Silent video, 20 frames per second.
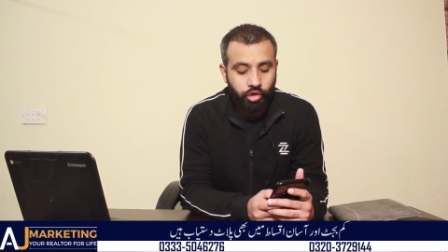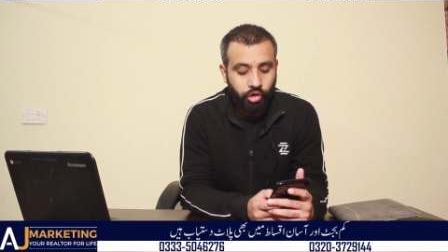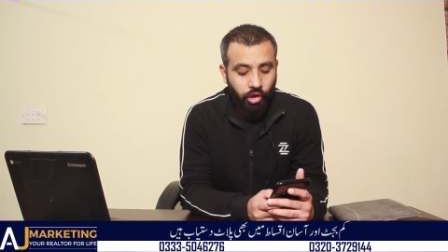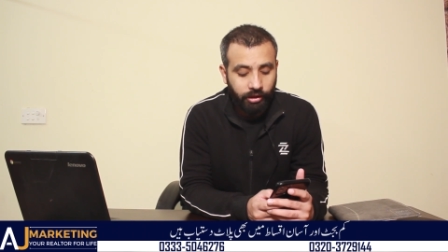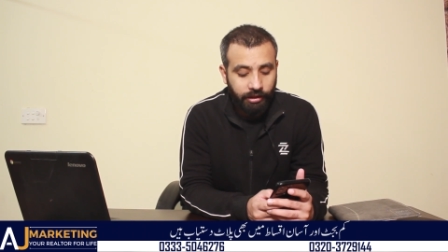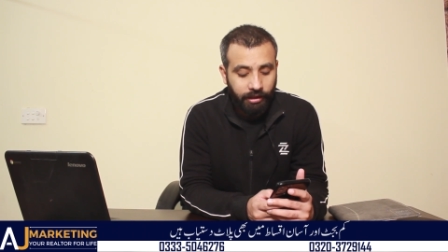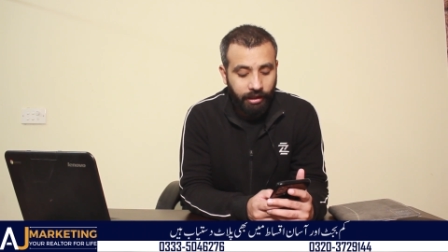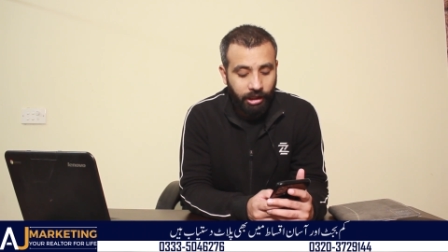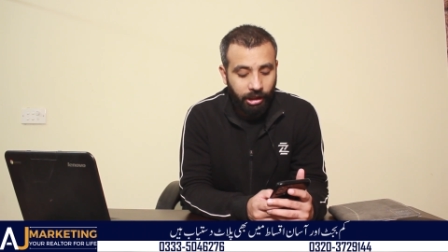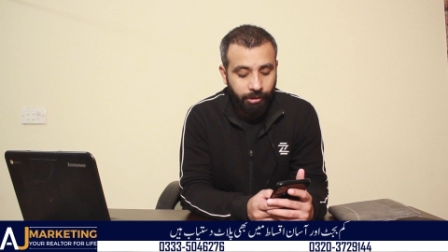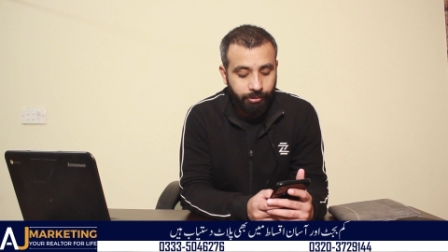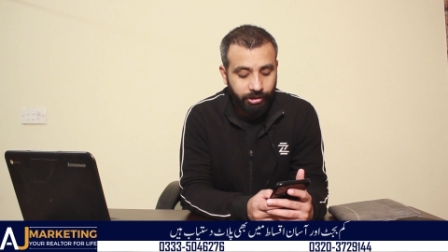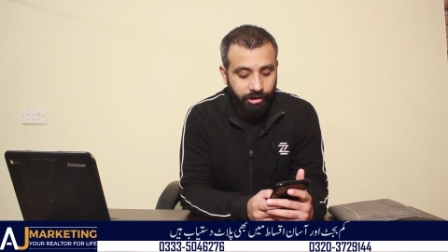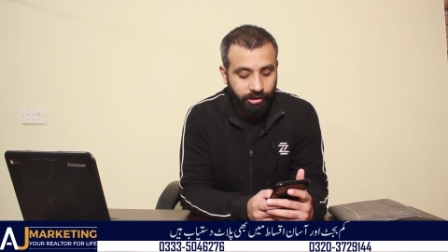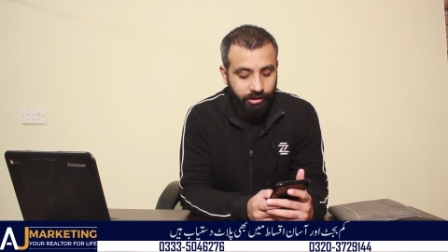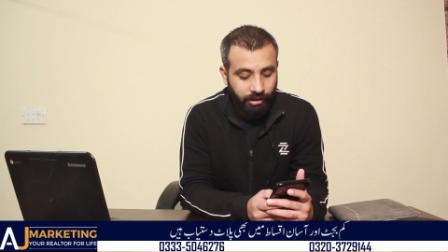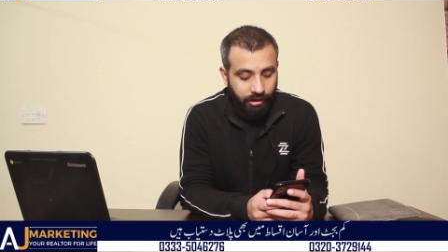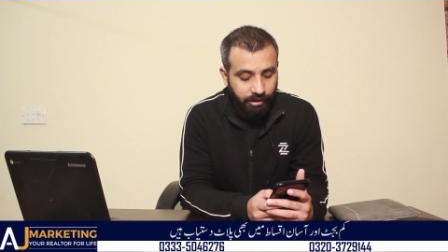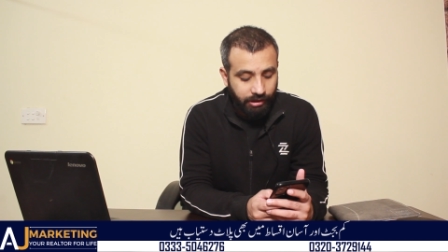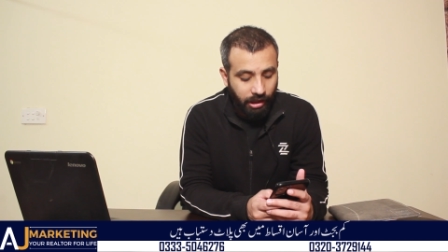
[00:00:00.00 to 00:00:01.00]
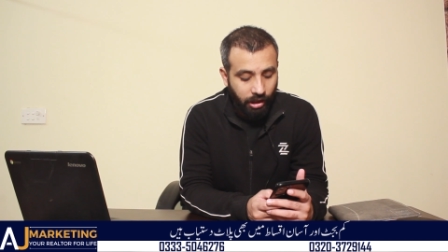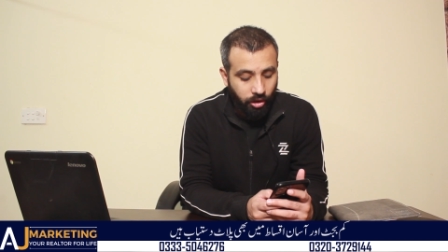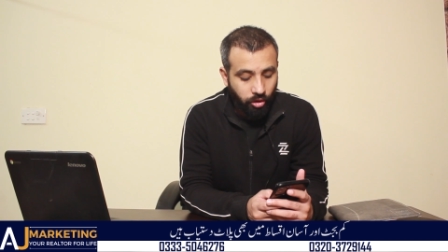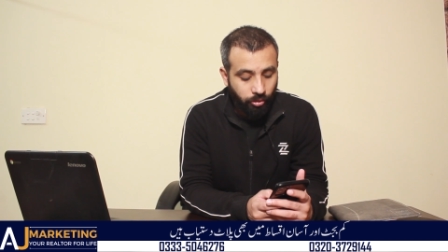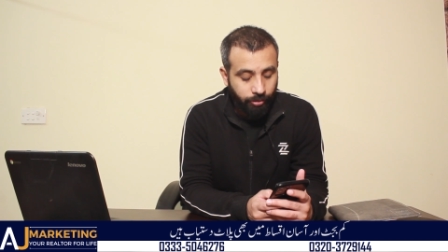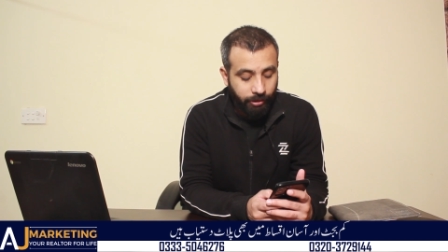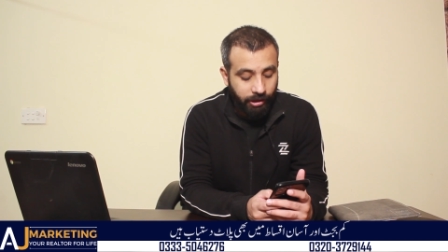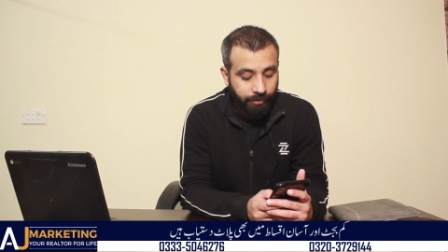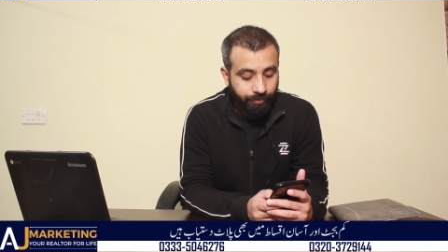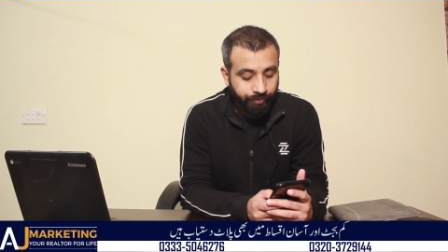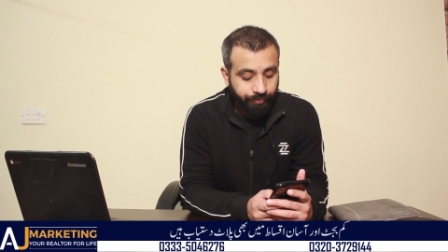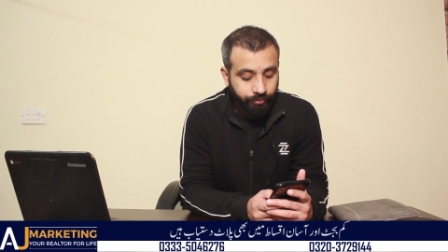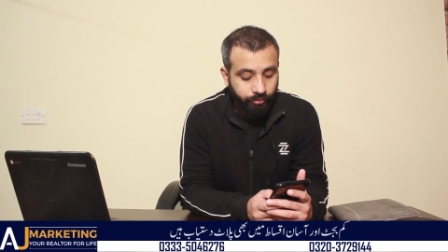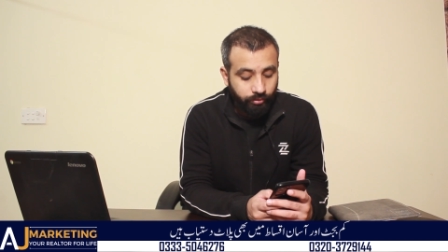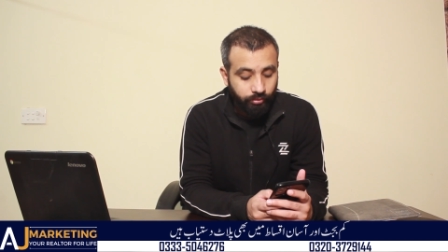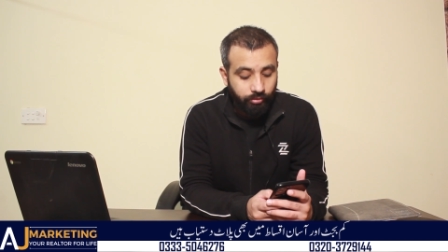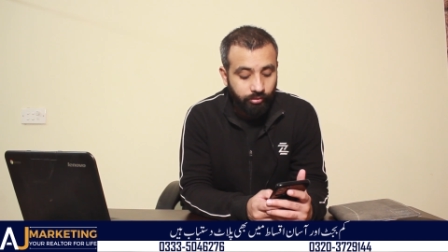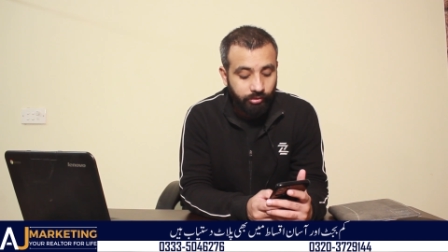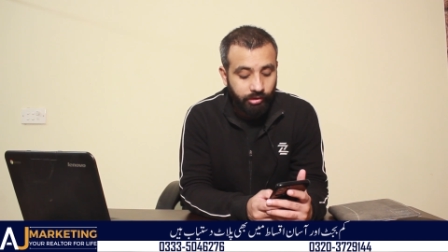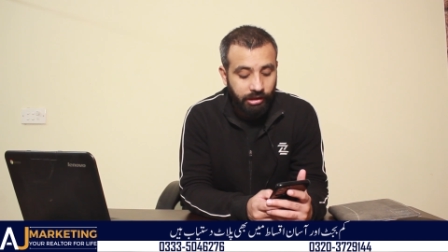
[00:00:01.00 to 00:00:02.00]
चौदह लाख पचहत्तर हज़ार रुपये
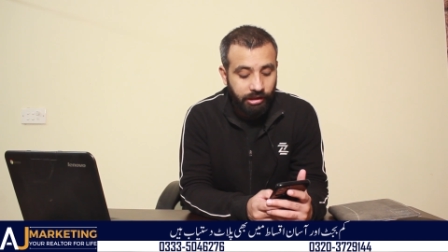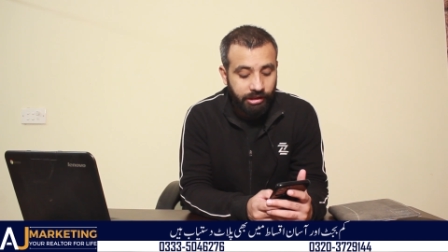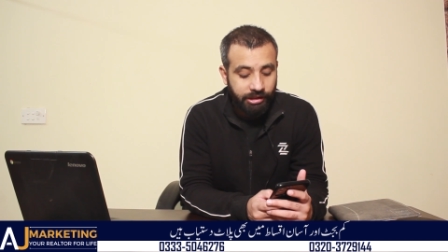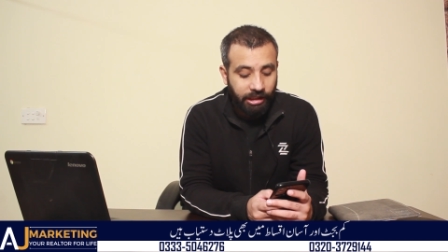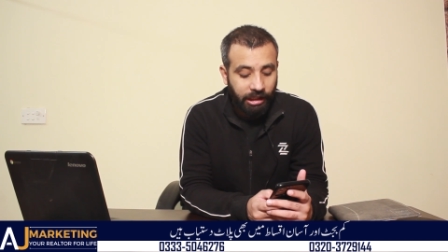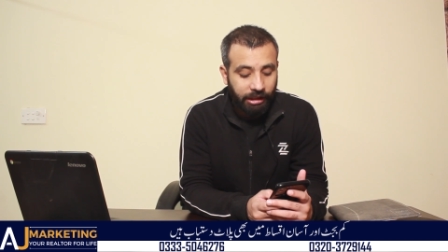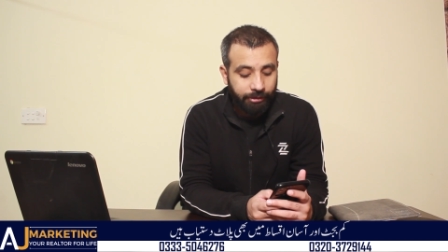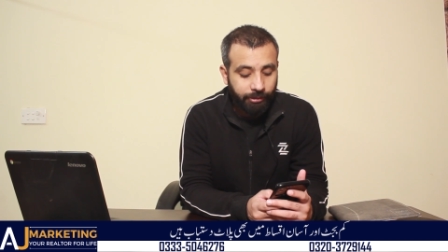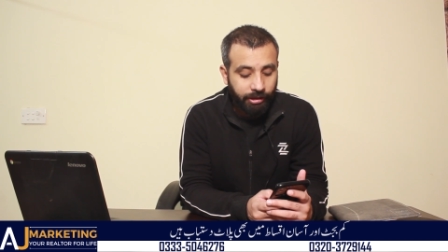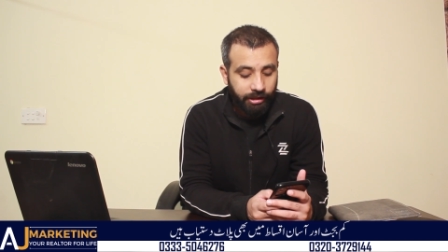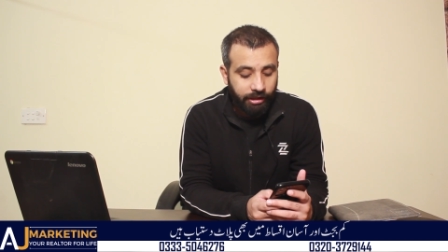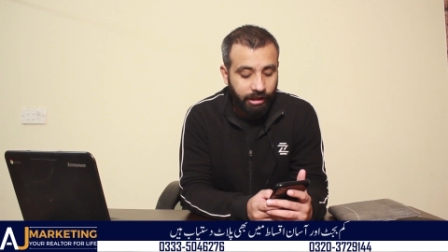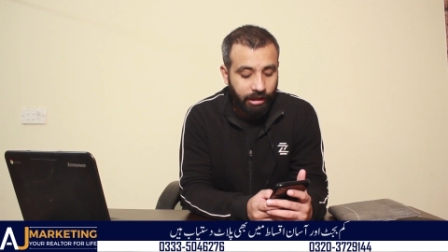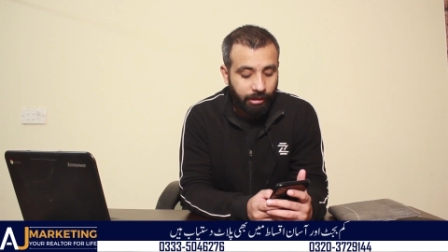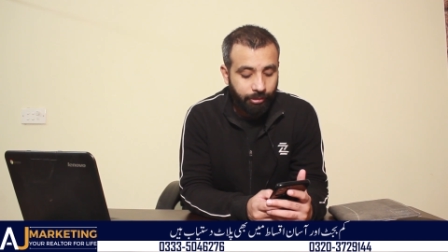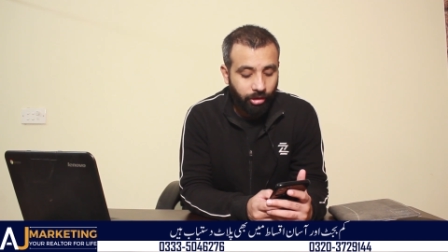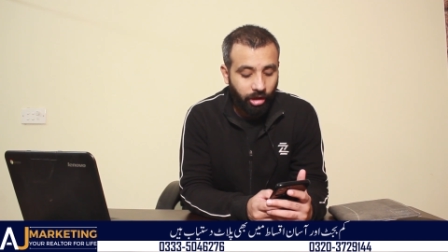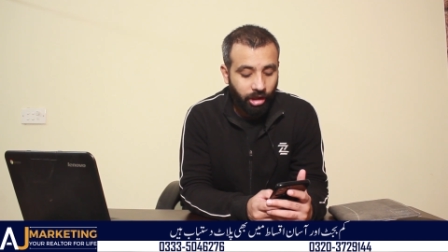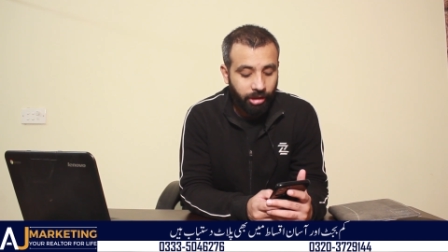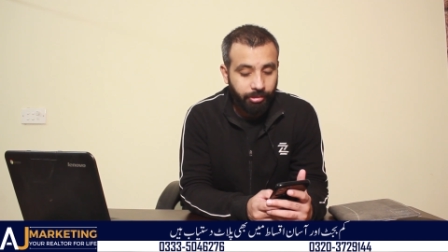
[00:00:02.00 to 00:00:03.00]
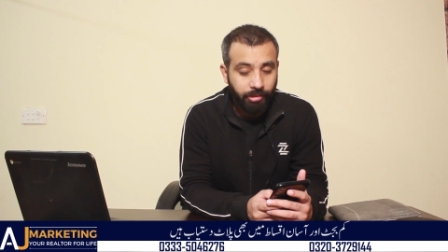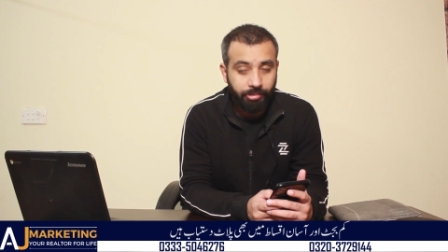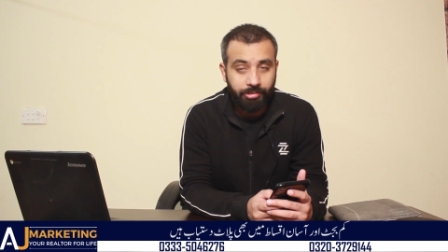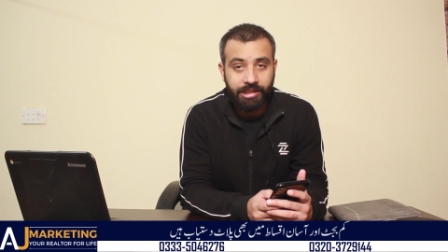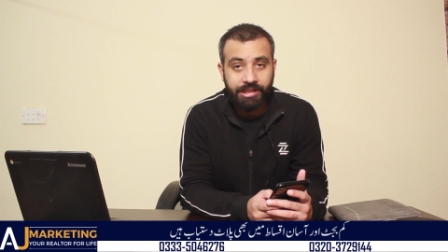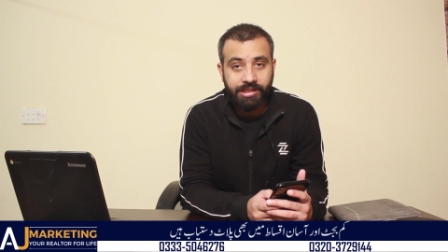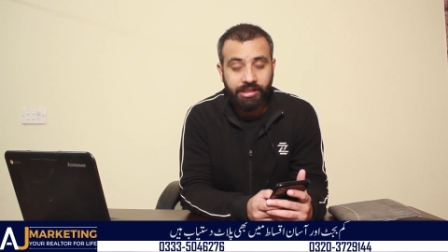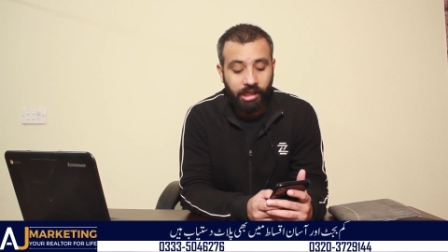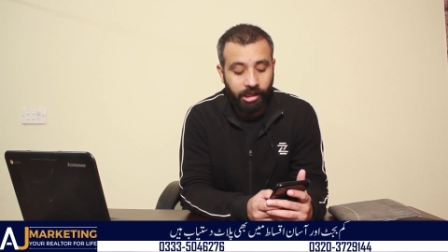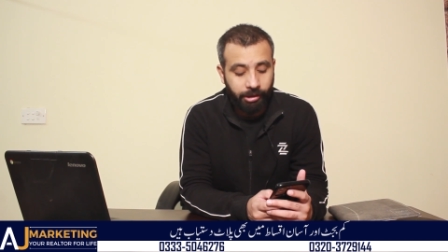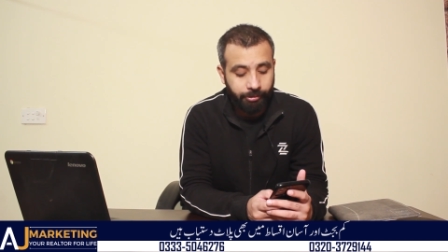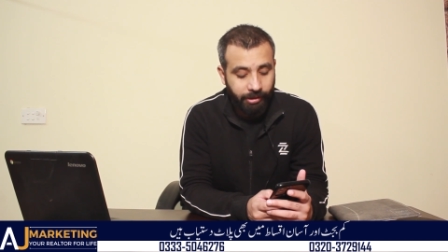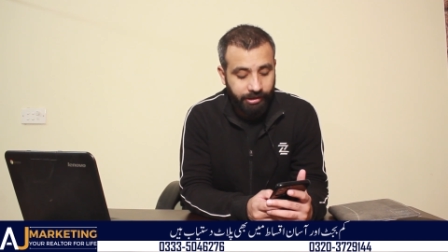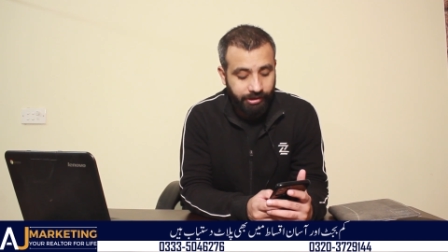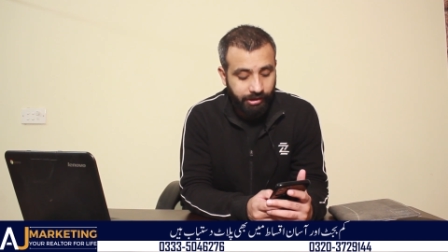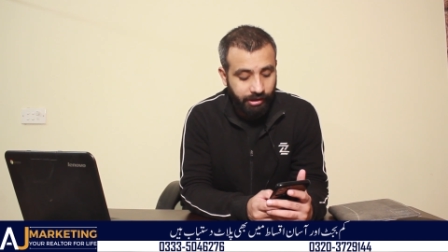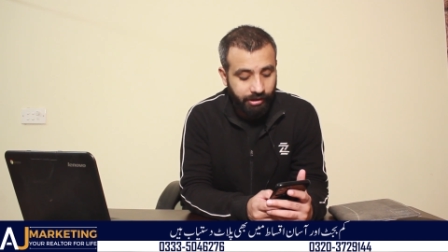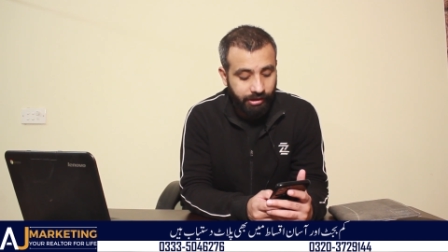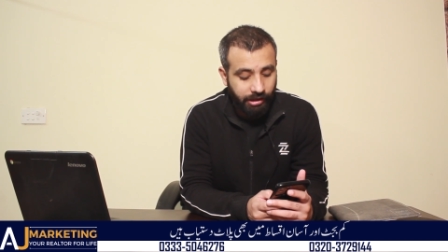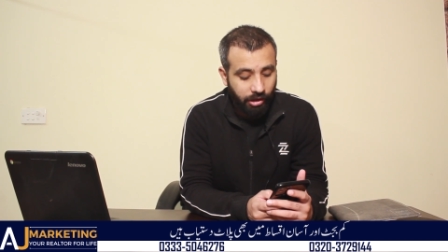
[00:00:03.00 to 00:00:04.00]
सात मरला के प्लाट पे बीस लाख
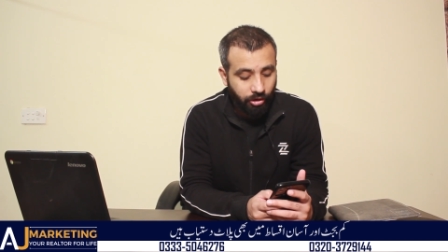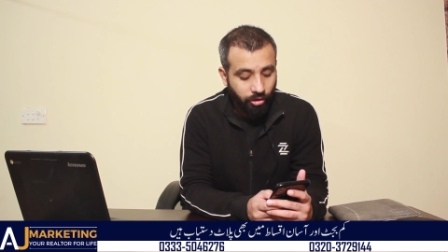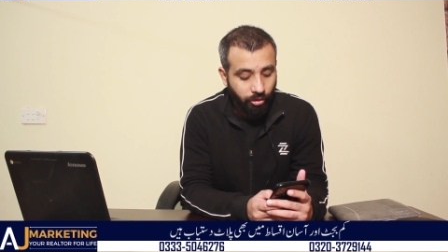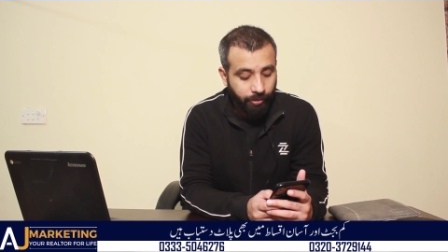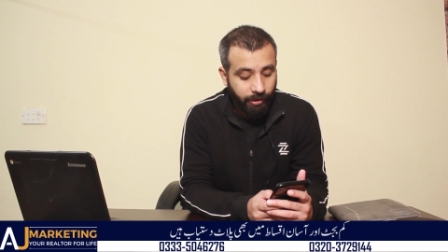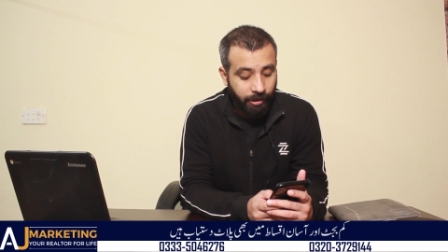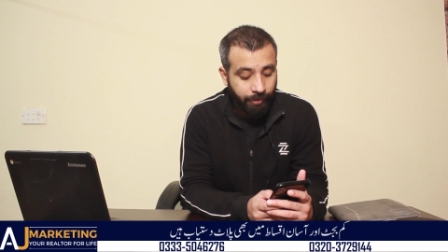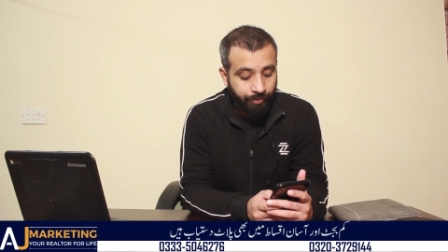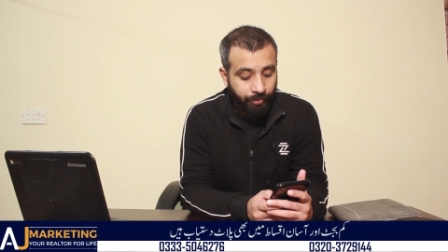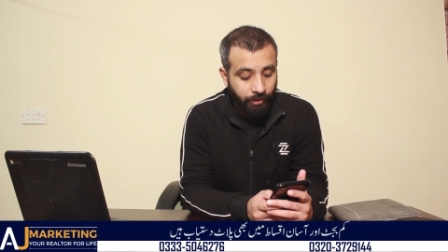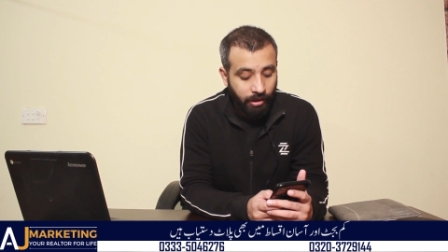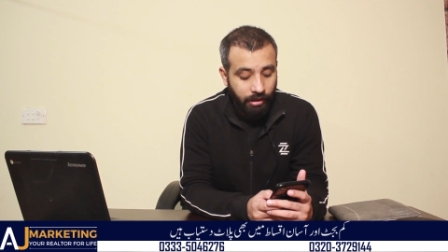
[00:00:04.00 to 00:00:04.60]
पैंसठ हज़ार रुपये